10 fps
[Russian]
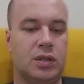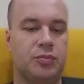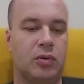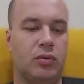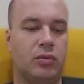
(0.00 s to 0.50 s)

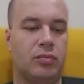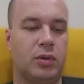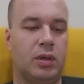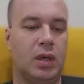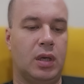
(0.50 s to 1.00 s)
миллиона
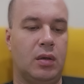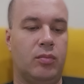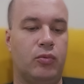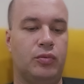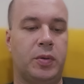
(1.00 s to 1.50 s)
рублей
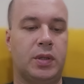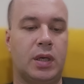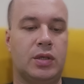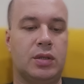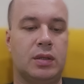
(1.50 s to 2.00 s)
будут
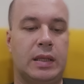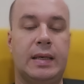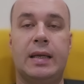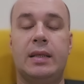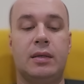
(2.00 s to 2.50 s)
потрачены на
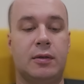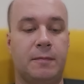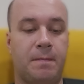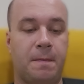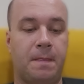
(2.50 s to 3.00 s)
райдер
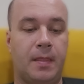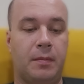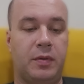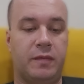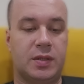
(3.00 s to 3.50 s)

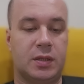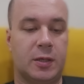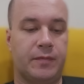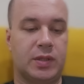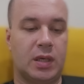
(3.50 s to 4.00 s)

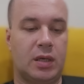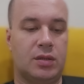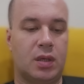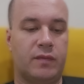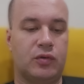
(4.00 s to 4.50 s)
певца.
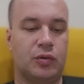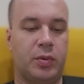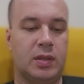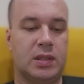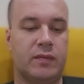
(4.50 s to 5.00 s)
Заказчиком
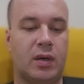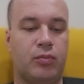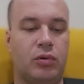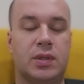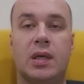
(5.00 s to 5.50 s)
выступает
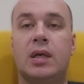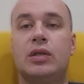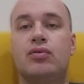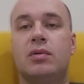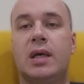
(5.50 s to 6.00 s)
Ставропольская
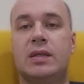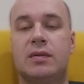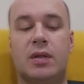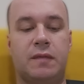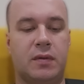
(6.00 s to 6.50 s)

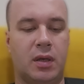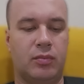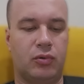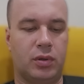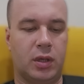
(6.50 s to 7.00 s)
государственная
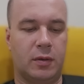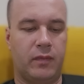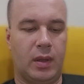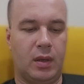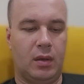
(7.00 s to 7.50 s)
филармония.
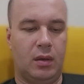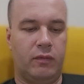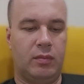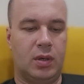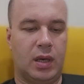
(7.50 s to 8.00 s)

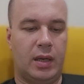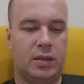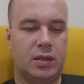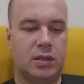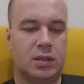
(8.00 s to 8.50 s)
Выбор
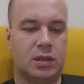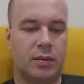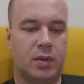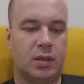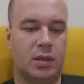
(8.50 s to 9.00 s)

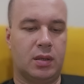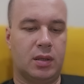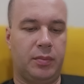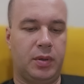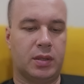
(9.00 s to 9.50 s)
артиста-шамана
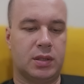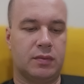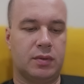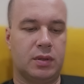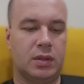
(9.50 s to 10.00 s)
на
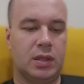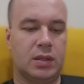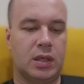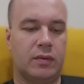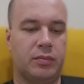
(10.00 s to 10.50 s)
празднование Дня
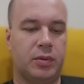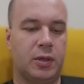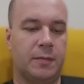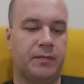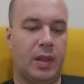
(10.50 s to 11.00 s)
Ставрополя